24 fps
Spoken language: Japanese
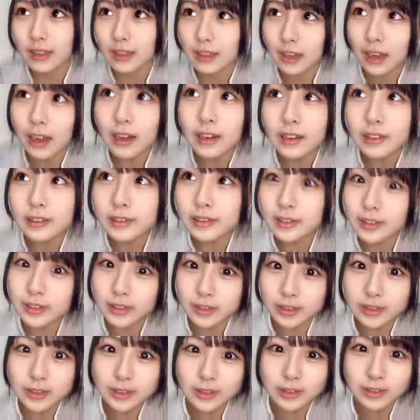アンコール
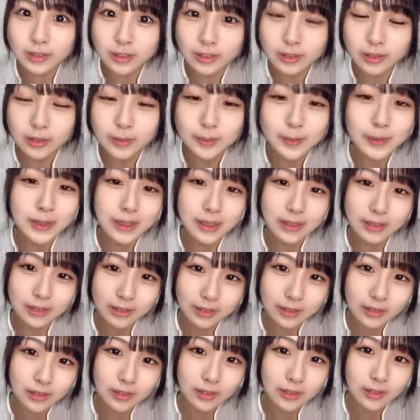と
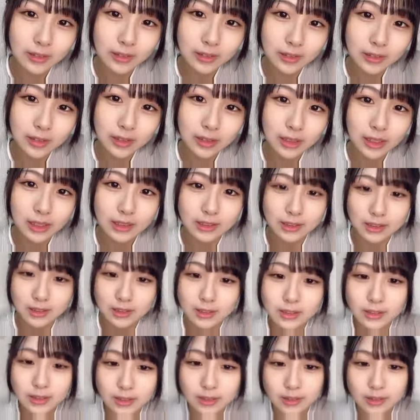オープニングのやつ